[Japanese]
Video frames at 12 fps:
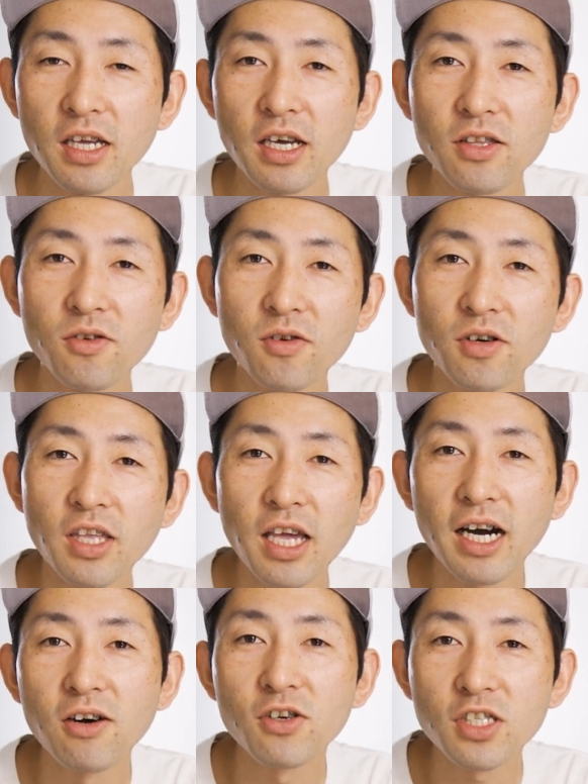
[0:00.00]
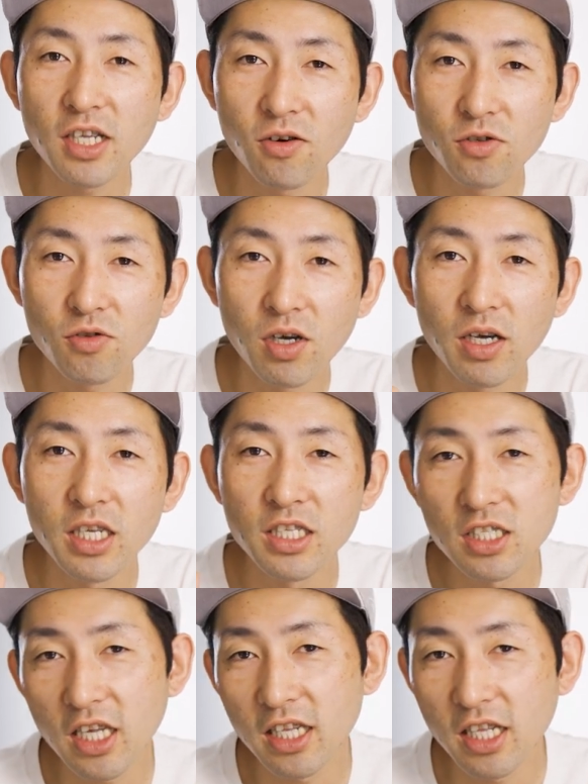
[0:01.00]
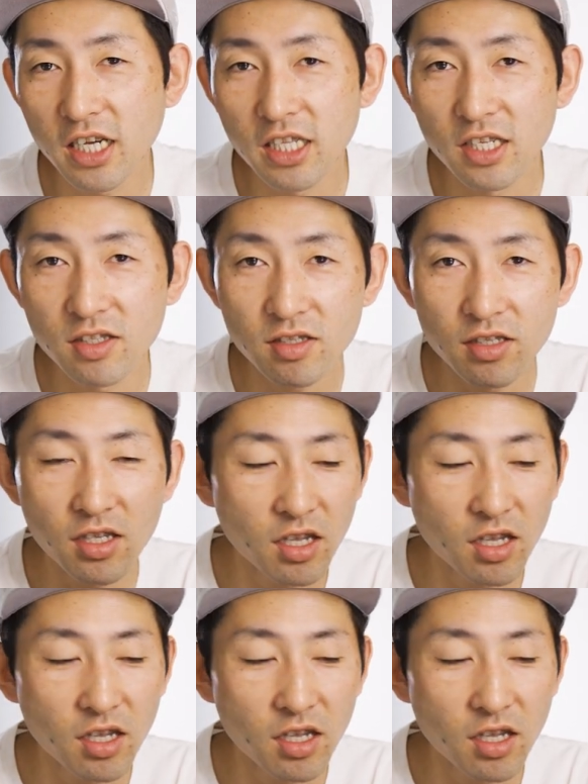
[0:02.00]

あの、怪我をしたことは一切ないです。